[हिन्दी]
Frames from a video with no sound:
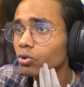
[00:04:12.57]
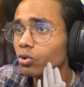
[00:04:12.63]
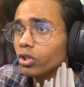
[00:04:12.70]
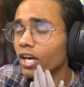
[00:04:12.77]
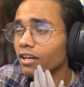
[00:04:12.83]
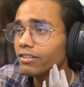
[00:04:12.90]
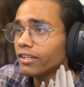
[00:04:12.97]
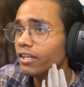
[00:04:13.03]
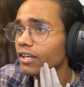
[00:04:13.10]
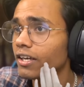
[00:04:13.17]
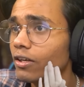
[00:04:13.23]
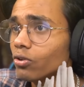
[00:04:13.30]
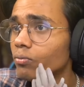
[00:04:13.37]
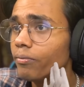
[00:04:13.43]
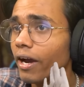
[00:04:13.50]
दुनिया से गिर गए
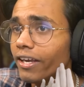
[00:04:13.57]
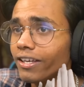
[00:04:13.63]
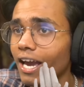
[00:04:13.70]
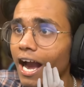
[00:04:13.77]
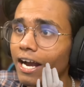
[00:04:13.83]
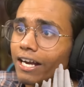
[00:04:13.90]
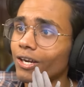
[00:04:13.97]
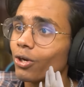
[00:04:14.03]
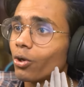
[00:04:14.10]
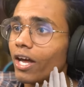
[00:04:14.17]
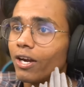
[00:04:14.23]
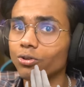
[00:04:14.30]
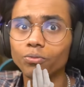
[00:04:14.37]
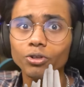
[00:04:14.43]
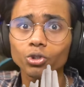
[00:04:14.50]
तुम भाई क्या कर रहे हो
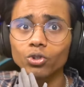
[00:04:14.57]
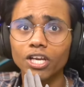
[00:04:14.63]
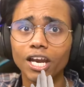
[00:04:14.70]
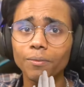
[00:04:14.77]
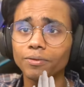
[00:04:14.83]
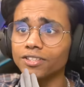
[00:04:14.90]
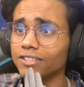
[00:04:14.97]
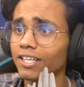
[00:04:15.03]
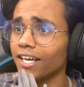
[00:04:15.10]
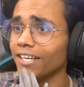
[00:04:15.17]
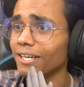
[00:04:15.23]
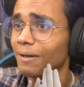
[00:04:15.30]
यार तुम्हें दुनिया अबे दुन...